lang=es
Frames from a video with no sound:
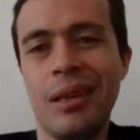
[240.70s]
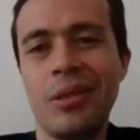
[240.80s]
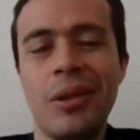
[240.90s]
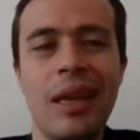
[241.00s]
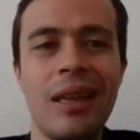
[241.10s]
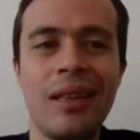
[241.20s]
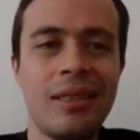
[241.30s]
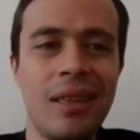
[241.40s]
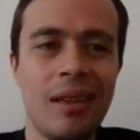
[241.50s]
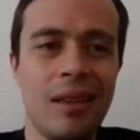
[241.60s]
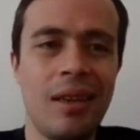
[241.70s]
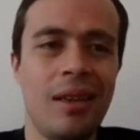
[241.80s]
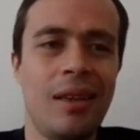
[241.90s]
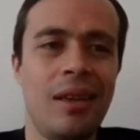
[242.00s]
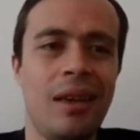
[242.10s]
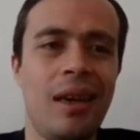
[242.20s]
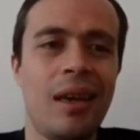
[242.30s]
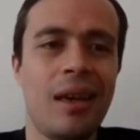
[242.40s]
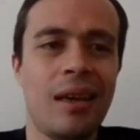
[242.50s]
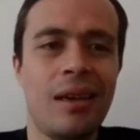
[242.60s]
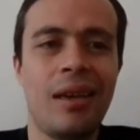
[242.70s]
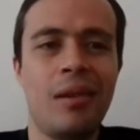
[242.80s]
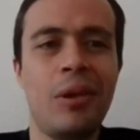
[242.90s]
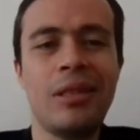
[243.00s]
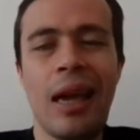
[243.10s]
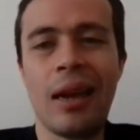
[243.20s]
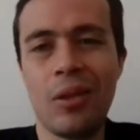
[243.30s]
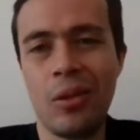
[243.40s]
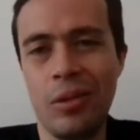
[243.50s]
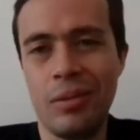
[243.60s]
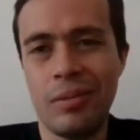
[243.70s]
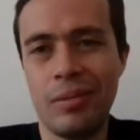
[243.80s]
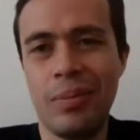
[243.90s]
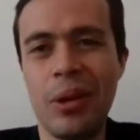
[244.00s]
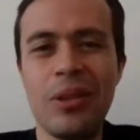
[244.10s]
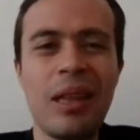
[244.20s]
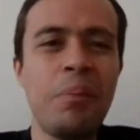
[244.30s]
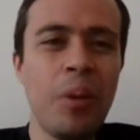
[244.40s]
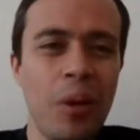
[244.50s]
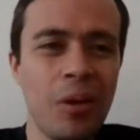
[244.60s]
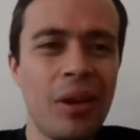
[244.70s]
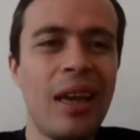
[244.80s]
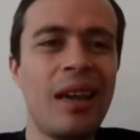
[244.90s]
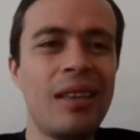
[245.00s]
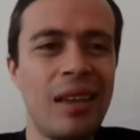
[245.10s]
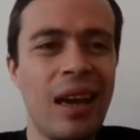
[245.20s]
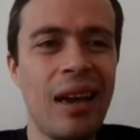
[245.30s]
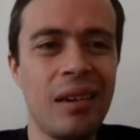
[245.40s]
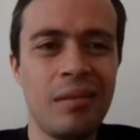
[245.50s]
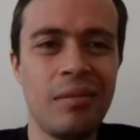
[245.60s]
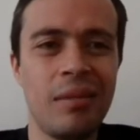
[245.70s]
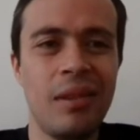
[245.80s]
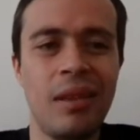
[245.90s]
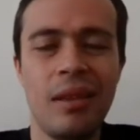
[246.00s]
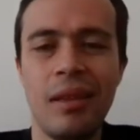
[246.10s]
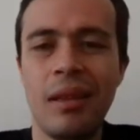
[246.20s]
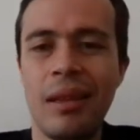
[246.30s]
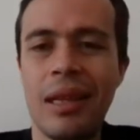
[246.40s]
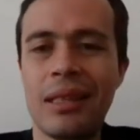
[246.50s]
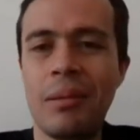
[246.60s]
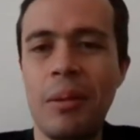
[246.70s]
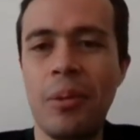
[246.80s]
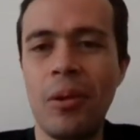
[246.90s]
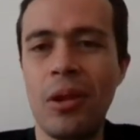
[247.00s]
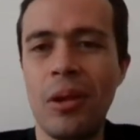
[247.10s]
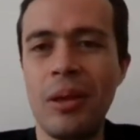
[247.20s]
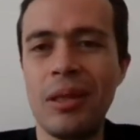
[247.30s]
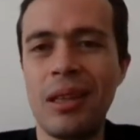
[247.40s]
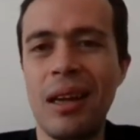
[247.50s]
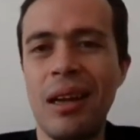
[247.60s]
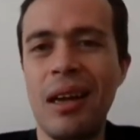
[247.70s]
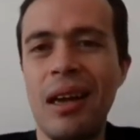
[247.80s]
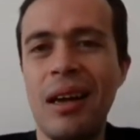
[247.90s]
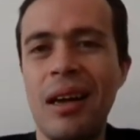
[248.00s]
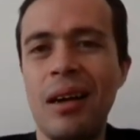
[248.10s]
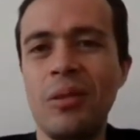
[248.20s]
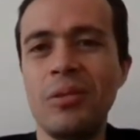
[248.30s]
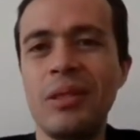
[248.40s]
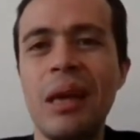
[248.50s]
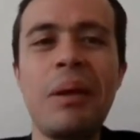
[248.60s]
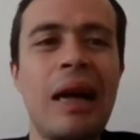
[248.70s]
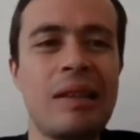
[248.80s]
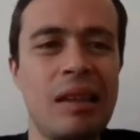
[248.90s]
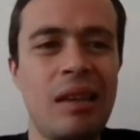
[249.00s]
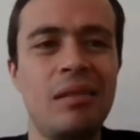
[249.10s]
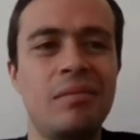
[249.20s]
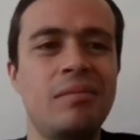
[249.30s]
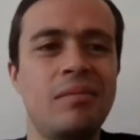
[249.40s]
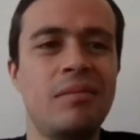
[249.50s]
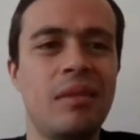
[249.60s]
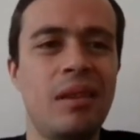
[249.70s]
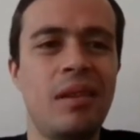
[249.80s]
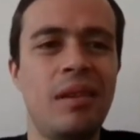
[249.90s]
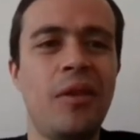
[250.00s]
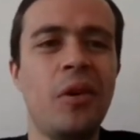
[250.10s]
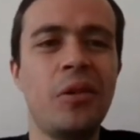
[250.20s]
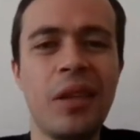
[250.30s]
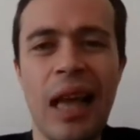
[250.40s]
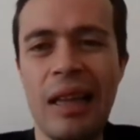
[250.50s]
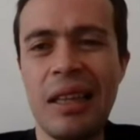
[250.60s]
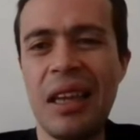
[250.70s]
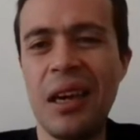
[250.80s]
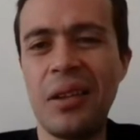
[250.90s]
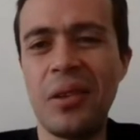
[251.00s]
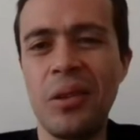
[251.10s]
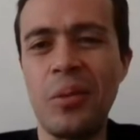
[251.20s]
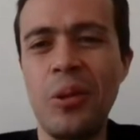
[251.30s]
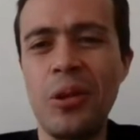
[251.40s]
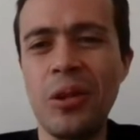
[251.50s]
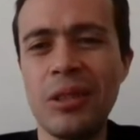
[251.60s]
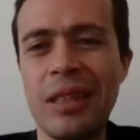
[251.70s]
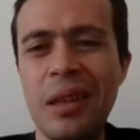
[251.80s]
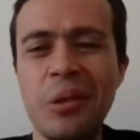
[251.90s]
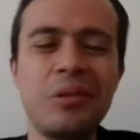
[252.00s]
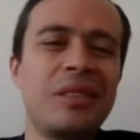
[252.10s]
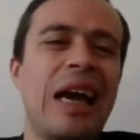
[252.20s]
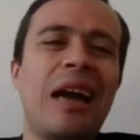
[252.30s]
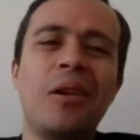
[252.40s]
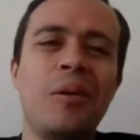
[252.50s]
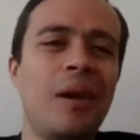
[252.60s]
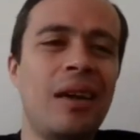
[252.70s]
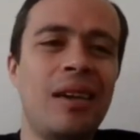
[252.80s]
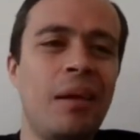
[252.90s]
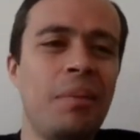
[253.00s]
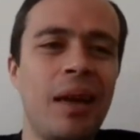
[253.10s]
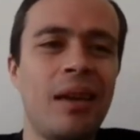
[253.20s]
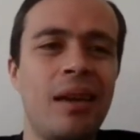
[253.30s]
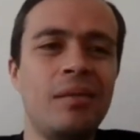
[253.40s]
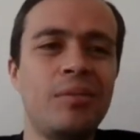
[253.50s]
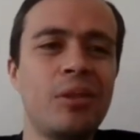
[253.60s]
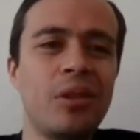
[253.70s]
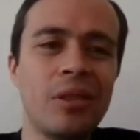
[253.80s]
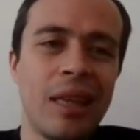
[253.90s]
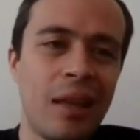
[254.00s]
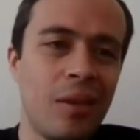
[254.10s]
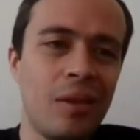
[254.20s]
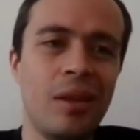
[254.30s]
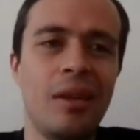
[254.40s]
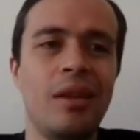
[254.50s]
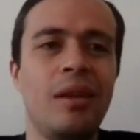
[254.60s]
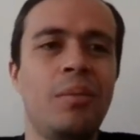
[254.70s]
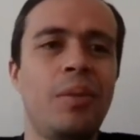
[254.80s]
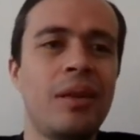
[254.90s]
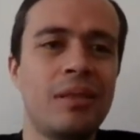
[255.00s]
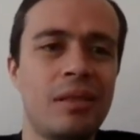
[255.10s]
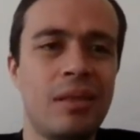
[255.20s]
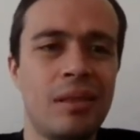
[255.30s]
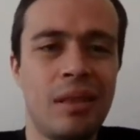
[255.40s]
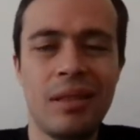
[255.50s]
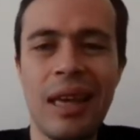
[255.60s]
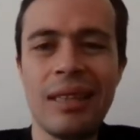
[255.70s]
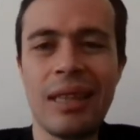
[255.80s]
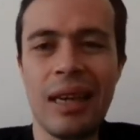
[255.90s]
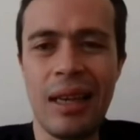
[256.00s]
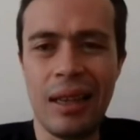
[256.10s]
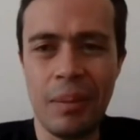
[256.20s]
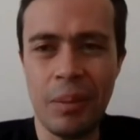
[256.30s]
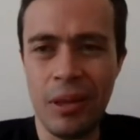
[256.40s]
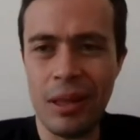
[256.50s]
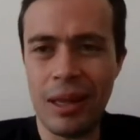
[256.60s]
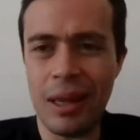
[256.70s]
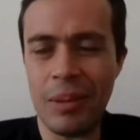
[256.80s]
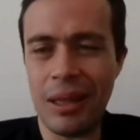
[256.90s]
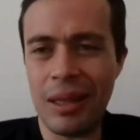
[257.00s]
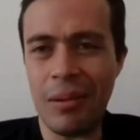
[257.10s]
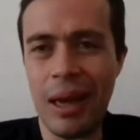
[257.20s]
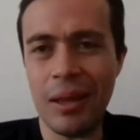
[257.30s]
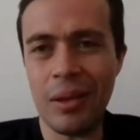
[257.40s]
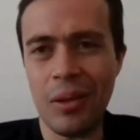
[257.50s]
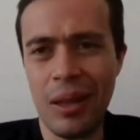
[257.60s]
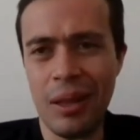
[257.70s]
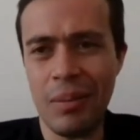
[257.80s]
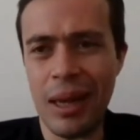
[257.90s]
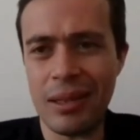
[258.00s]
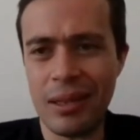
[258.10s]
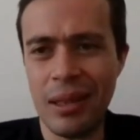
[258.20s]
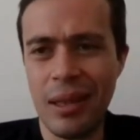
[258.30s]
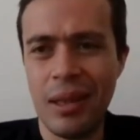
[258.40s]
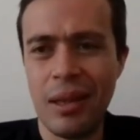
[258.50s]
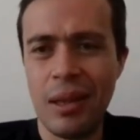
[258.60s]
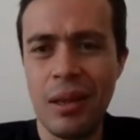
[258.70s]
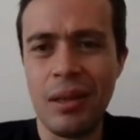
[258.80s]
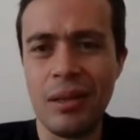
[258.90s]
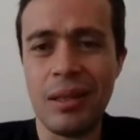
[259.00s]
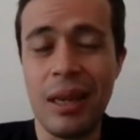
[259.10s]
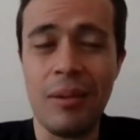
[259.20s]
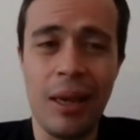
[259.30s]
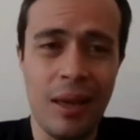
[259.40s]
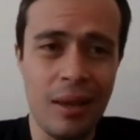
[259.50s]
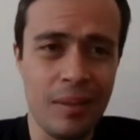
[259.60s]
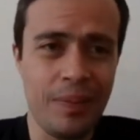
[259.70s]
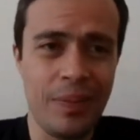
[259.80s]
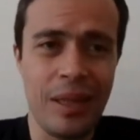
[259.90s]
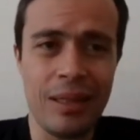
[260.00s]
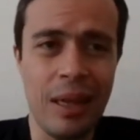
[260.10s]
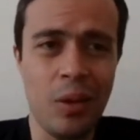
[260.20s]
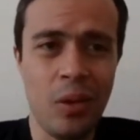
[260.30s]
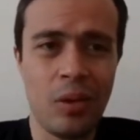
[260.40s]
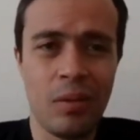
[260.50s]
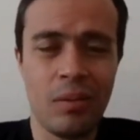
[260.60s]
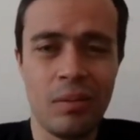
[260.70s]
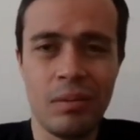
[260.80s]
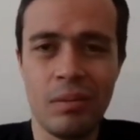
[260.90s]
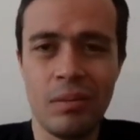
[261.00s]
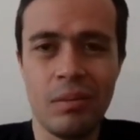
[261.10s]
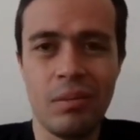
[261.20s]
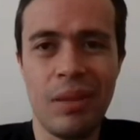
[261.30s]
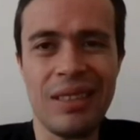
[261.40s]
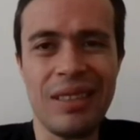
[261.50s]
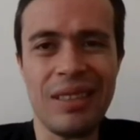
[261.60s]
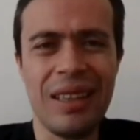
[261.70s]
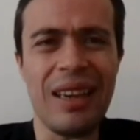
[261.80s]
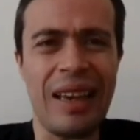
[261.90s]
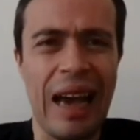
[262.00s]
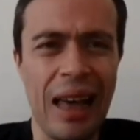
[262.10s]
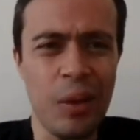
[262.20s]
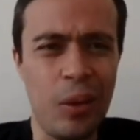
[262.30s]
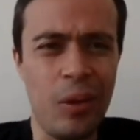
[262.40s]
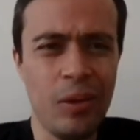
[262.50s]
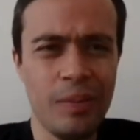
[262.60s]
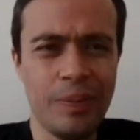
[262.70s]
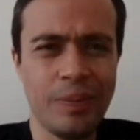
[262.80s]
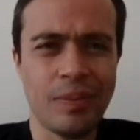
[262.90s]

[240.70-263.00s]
eso quiere decir eh, que no es cierto, pero tampoco quiere entrar, desde mi punto de vista, a un debate eh, frontal, directo con Muñoz Ledo. Ya no vale la pena. Muñoz Ledo pues está de salida políticamente hablando. Además, eh, se le ve de salud bastante delicado, ¿no?